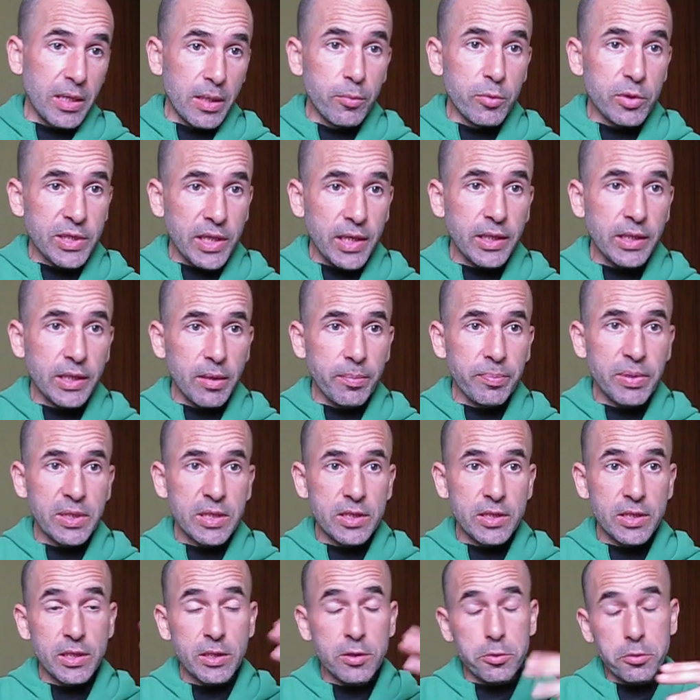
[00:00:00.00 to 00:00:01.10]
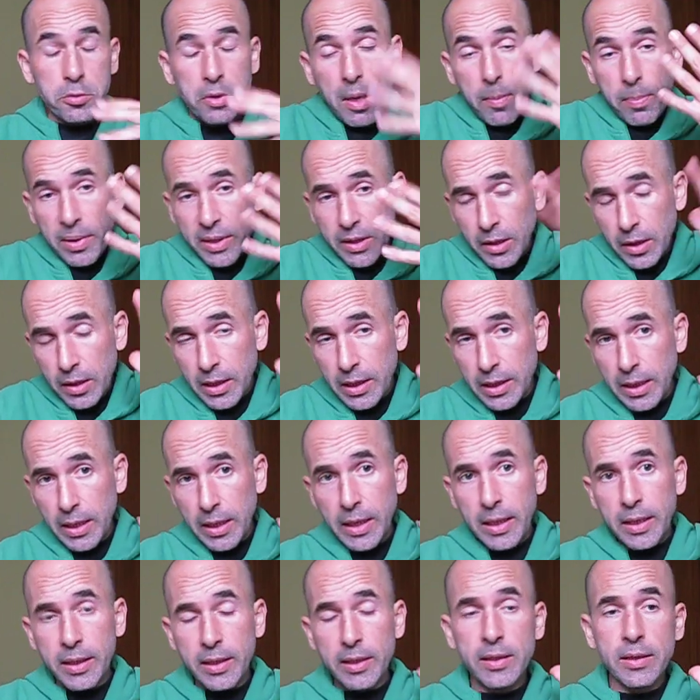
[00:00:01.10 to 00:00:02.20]
que mucha gente piense eso aparte de que haya
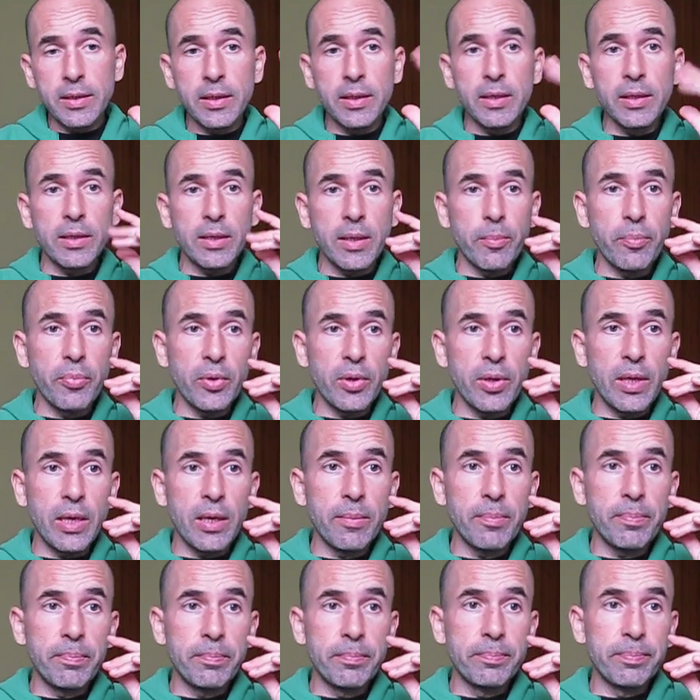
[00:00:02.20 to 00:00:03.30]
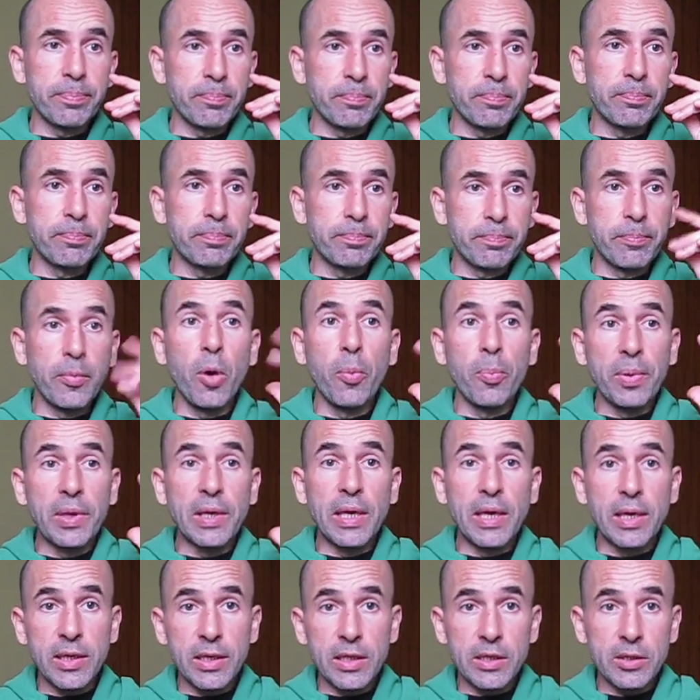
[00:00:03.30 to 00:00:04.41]
gente que pueda
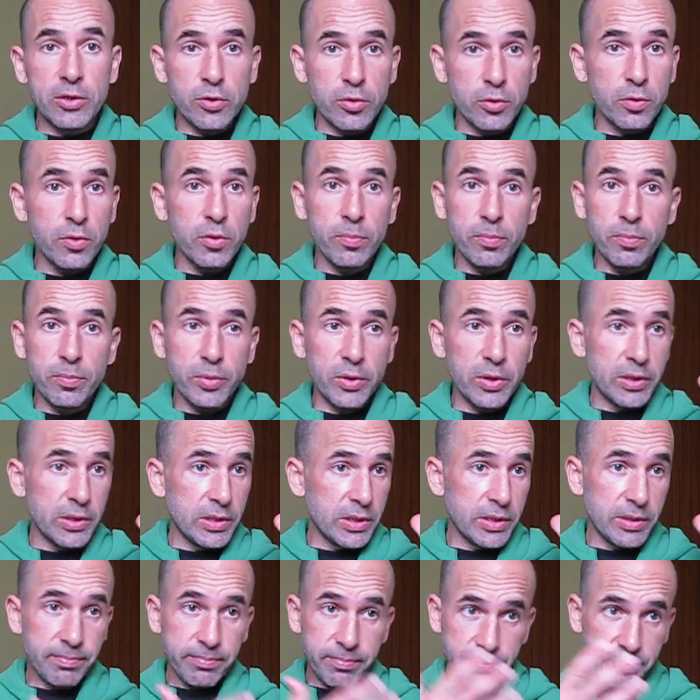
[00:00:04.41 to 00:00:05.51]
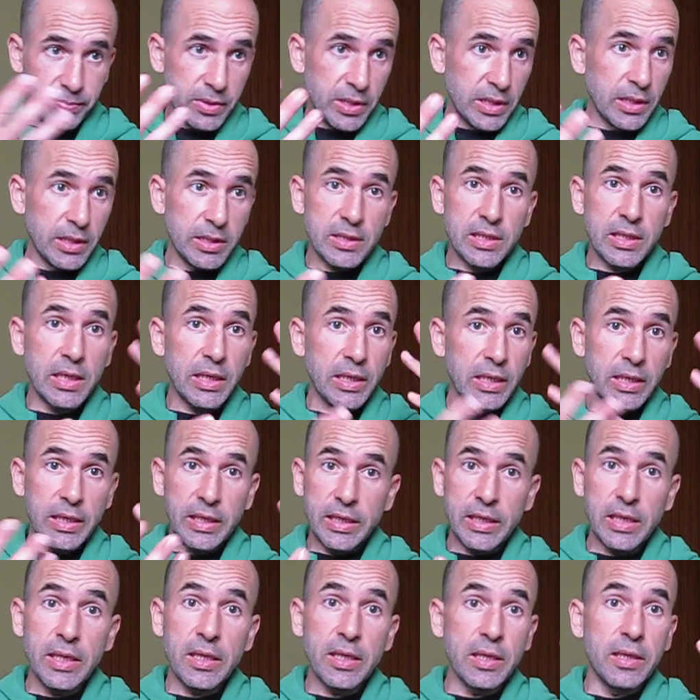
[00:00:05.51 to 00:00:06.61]
opinar eso pues sin estar
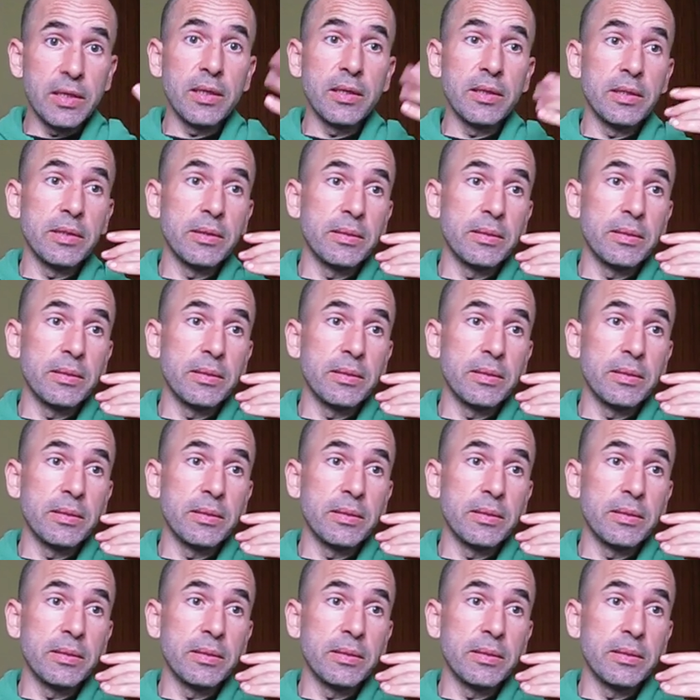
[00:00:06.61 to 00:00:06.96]
engañada